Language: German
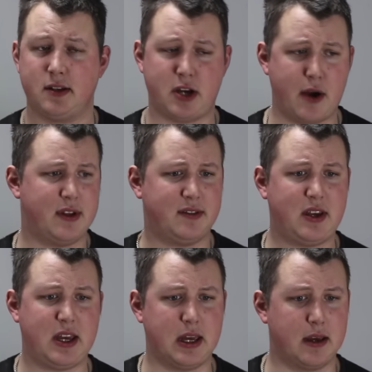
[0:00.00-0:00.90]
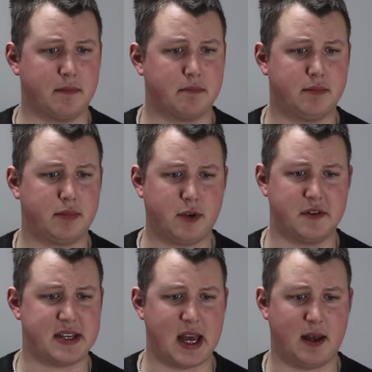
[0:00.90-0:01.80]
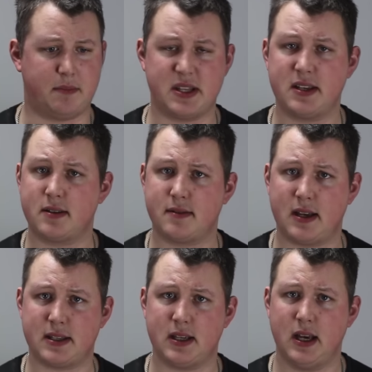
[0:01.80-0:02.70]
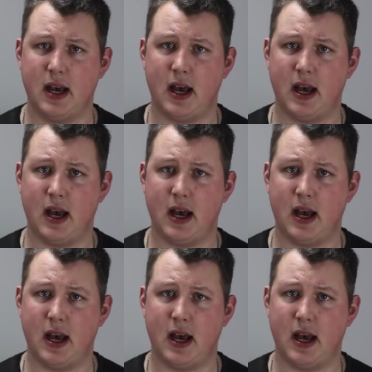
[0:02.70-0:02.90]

Charity-Konzert bzw.